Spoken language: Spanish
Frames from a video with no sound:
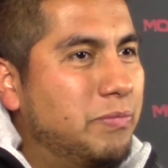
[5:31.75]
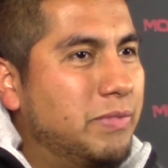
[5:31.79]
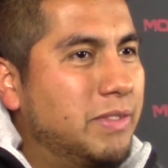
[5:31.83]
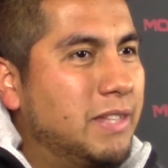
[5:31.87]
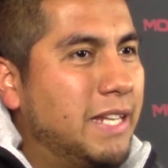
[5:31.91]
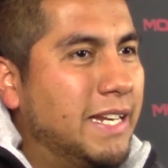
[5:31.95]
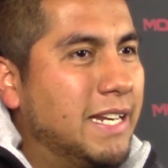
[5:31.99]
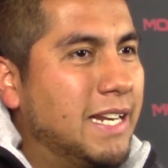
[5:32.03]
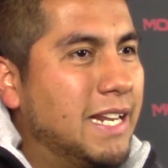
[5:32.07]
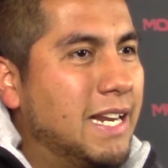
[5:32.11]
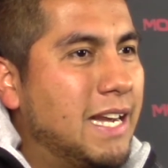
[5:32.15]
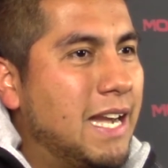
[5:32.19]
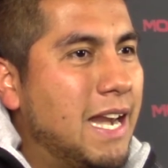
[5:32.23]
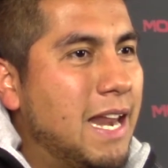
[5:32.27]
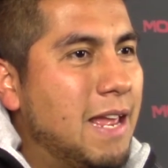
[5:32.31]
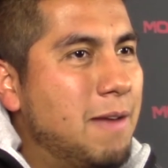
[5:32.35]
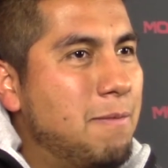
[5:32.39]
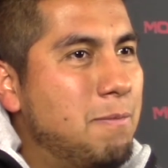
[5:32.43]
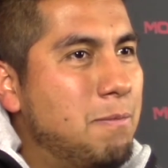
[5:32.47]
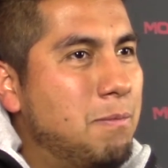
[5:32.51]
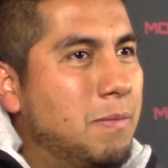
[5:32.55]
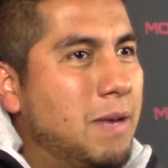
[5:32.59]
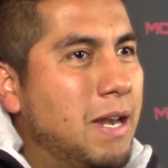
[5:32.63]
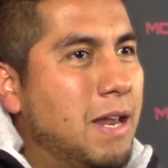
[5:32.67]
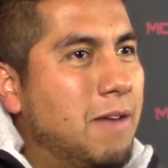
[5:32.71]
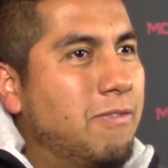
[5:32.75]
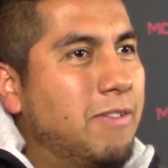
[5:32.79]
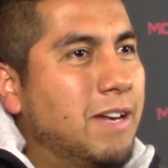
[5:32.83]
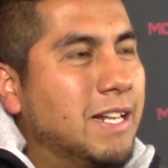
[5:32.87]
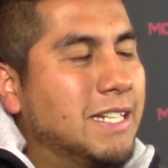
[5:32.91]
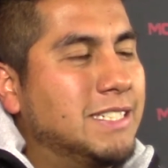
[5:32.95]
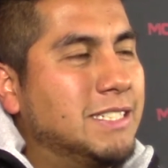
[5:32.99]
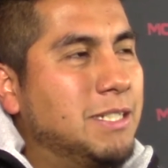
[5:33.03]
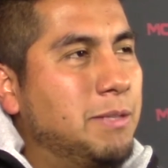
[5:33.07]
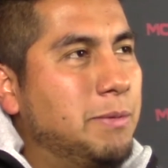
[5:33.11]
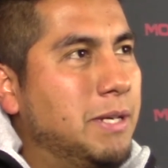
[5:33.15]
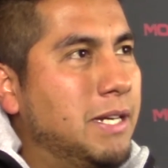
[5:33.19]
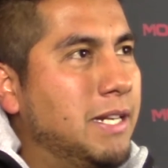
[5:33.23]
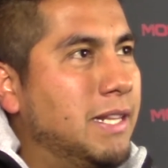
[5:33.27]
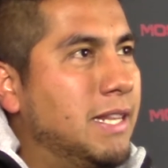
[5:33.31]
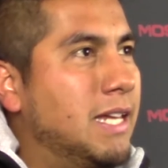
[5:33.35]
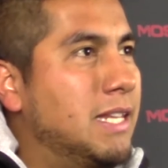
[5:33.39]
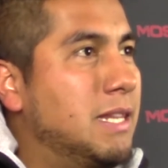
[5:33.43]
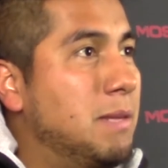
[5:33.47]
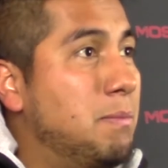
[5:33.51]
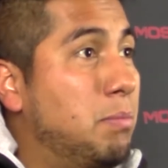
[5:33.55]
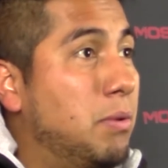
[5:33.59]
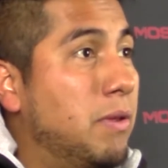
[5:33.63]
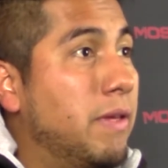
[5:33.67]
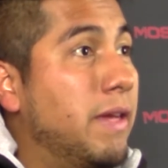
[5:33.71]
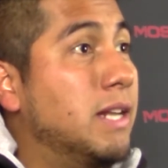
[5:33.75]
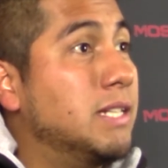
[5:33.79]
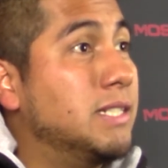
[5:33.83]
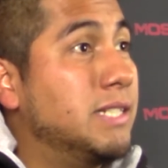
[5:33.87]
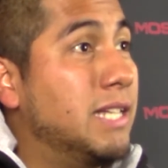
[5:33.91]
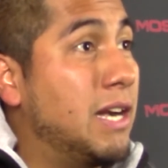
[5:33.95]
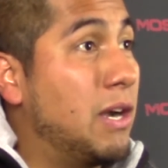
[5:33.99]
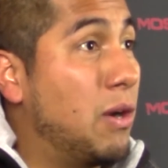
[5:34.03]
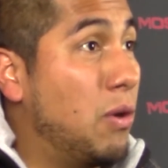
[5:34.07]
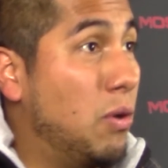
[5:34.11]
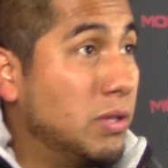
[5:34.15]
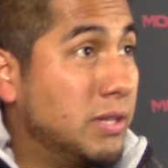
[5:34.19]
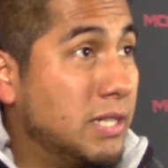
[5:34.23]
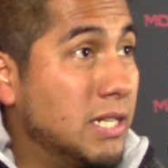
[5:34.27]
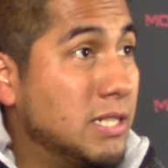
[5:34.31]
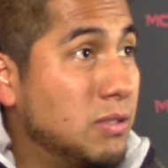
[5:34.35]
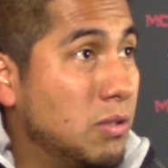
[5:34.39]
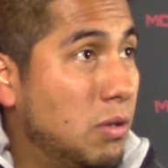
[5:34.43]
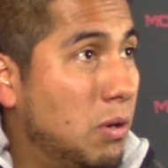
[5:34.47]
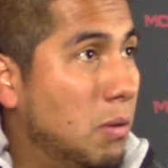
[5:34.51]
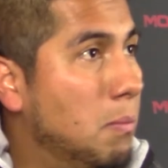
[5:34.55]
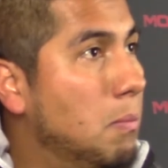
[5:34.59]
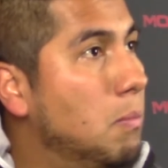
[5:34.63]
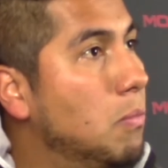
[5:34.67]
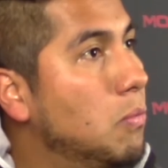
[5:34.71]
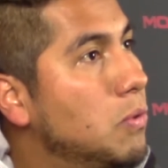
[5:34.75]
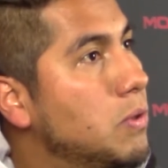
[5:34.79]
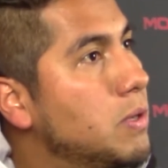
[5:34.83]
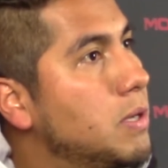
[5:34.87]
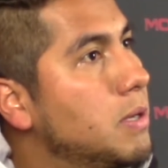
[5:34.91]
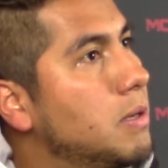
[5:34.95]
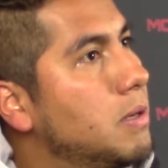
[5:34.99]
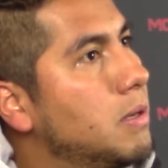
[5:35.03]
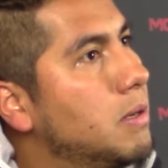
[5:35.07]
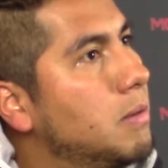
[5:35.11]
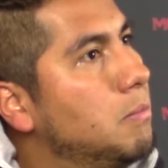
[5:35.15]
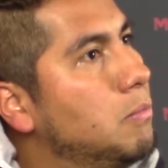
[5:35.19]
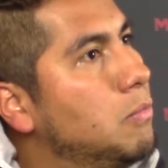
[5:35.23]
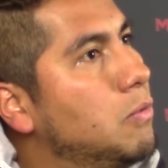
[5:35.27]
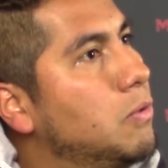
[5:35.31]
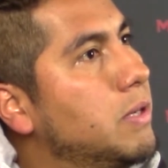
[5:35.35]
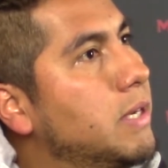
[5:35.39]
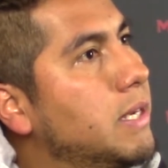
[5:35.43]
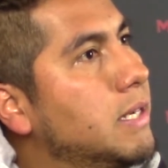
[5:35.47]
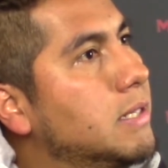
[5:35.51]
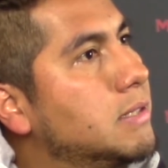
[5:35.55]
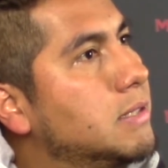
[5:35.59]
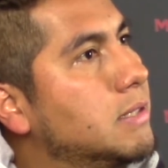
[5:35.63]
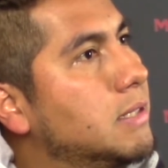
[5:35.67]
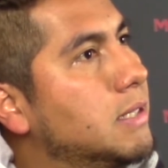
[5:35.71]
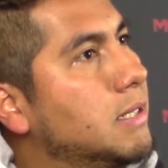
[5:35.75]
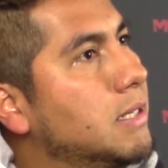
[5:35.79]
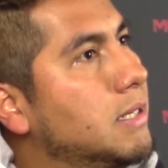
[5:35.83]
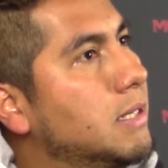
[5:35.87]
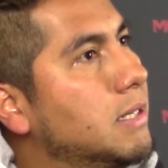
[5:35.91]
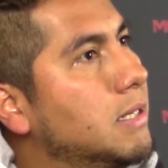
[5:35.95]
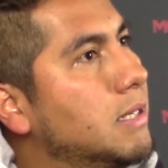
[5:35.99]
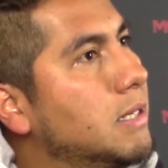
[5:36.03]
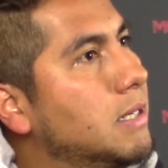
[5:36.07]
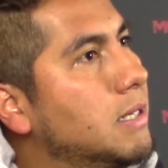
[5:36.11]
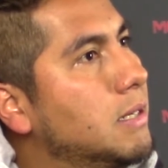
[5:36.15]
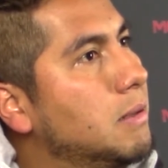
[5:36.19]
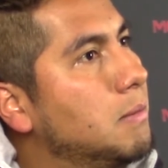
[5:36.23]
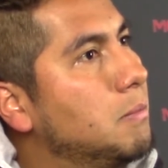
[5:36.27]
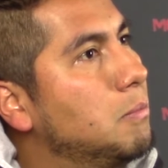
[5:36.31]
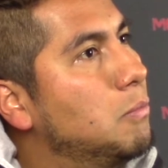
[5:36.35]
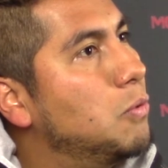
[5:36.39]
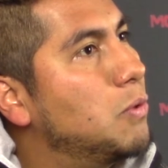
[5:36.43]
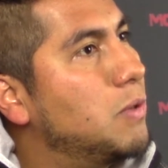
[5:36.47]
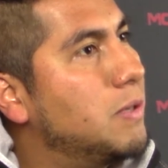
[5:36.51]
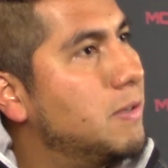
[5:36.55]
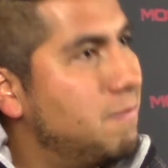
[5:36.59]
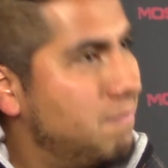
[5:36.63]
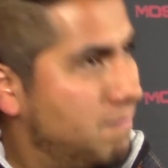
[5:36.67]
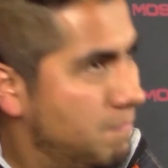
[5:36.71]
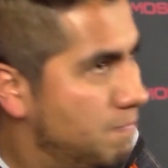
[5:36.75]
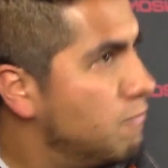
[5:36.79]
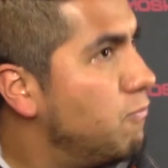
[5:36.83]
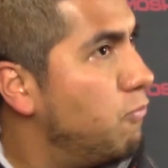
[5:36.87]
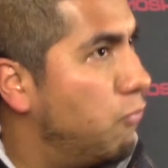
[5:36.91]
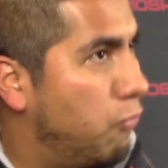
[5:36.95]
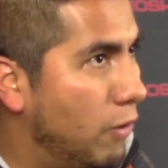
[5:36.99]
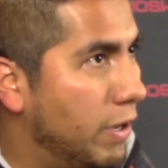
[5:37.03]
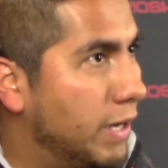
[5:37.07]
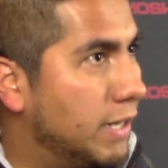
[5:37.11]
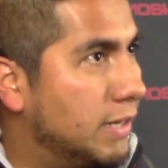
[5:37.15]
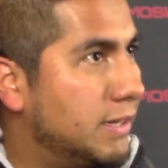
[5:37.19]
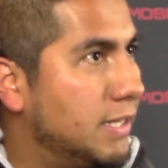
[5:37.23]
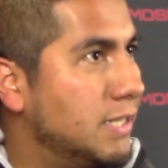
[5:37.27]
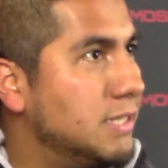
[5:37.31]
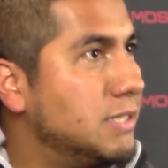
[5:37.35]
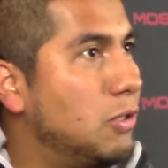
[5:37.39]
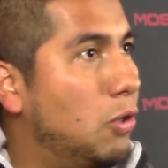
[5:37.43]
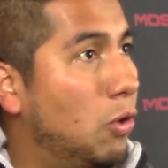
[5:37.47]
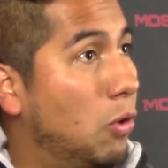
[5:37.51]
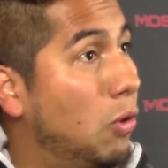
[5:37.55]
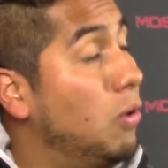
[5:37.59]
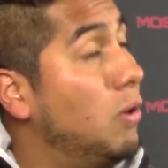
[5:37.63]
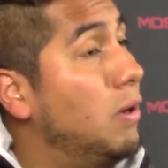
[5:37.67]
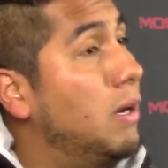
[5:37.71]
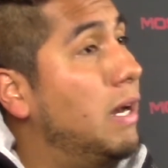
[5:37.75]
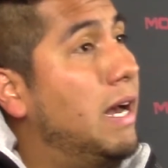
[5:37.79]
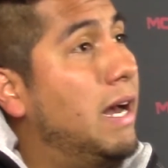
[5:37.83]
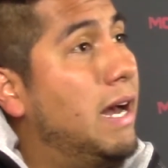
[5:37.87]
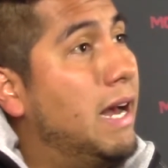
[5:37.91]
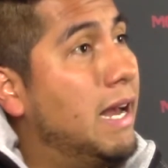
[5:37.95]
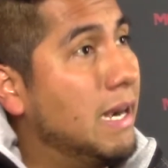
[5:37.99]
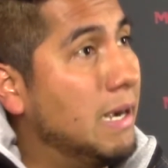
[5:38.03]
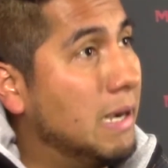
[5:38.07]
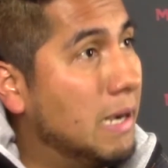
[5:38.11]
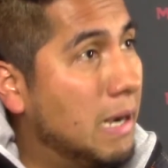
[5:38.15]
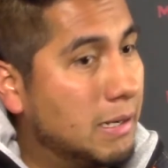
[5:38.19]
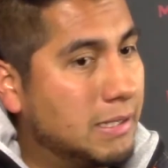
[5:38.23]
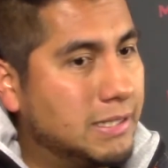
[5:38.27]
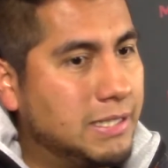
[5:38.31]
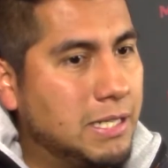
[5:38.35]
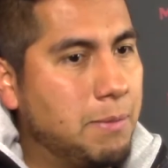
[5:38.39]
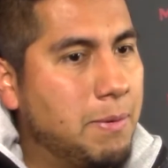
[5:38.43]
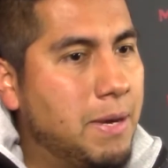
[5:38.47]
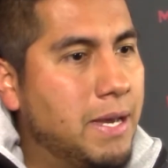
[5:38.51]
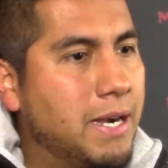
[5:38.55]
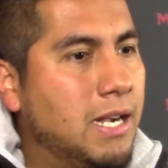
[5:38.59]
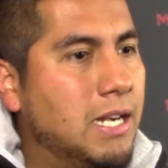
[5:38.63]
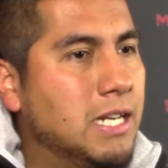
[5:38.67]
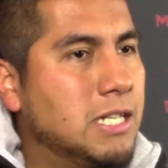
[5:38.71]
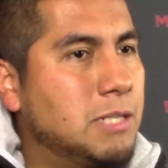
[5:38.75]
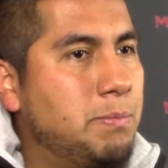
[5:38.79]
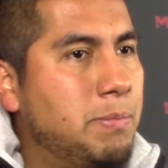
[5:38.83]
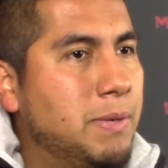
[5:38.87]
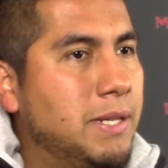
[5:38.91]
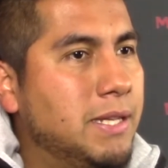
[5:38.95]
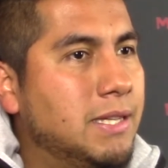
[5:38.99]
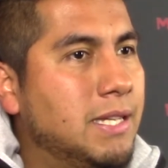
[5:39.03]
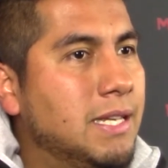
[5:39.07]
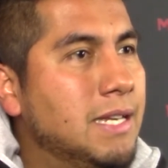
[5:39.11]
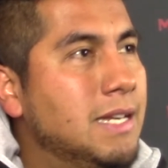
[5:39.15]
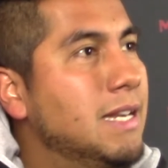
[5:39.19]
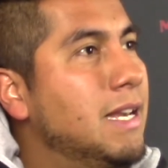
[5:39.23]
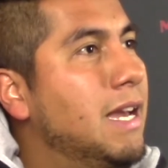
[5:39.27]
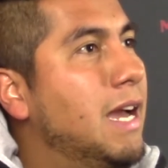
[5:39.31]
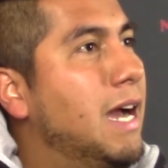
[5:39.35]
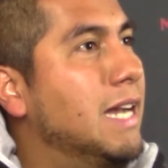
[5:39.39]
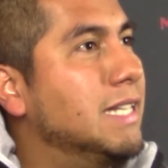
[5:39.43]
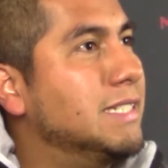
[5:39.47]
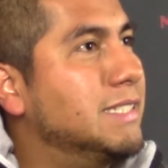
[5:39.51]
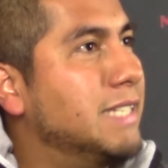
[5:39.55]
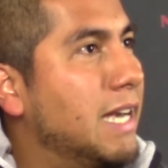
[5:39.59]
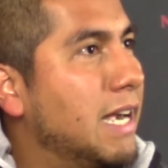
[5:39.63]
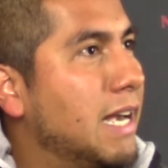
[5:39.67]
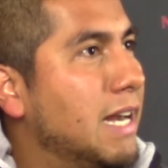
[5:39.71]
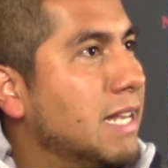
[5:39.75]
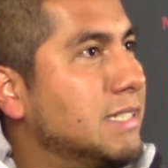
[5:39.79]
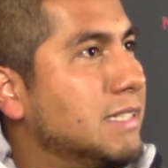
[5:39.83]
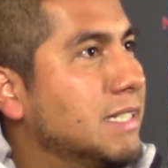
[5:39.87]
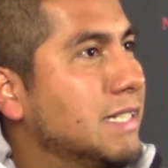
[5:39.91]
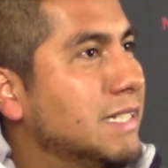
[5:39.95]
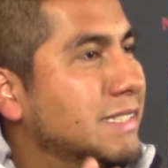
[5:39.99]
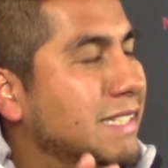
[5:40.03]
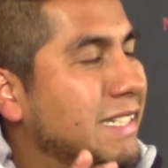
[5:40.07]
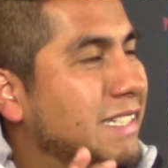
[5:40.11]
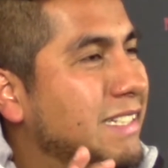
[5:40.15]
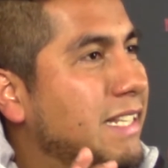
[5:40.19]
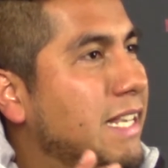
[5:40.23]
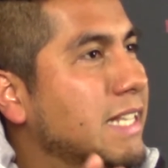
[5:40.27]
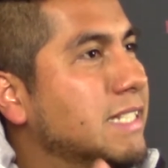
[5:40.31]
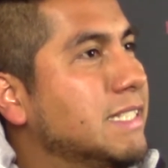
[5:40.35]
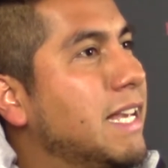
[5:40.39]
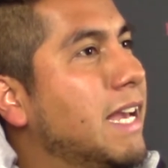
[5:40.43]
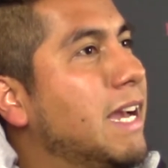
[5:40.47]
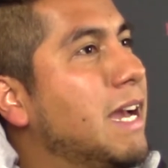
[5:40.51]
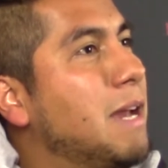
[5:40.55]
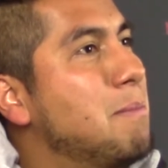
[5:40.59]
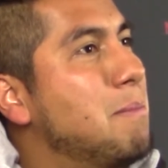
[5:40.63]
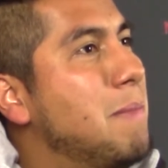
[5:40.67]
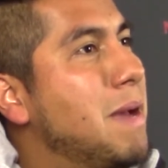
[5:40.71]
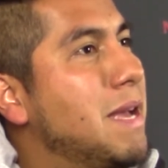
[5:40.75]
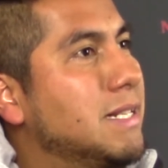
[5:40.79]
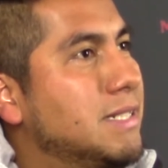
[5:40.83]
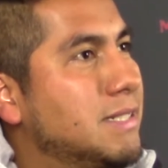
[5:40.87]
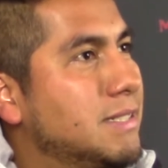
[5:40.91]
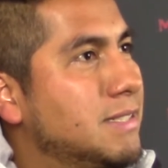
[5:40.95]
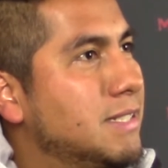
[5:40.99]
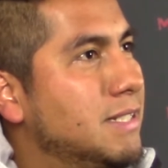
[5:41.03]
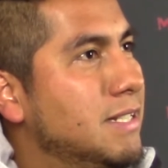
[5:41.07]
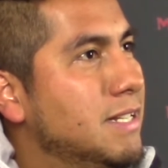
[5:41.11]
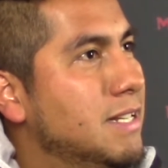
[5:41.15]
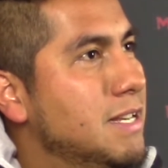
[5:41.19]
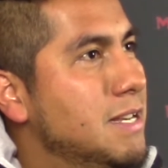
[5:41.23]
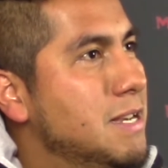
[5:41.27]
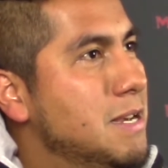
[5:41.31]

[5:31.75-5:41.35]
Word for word: tener la, flexibilidad de poder hacer notas muy, muy, este, muy fuertes o al activar el split hacerlas que se, hagan más,